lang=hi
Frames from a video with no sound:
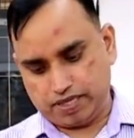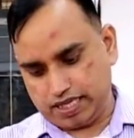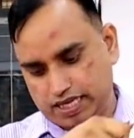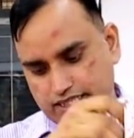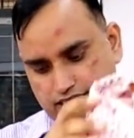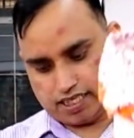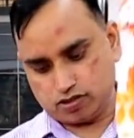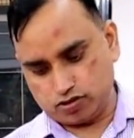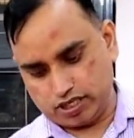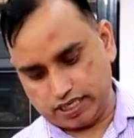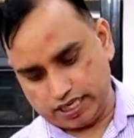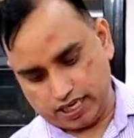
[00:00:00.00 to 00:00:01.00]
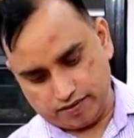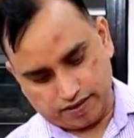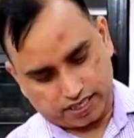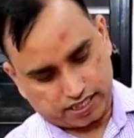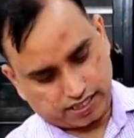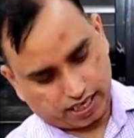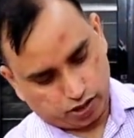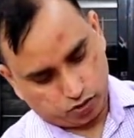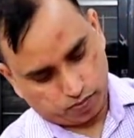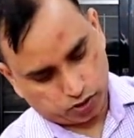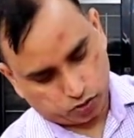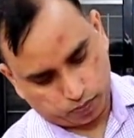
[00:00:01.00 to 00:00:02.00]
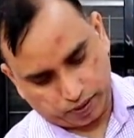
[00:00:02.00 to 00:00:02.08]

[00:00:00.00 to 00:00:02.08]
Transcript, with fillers: मिल जाती है तो ये डेली वेयर की साड़ियों में तो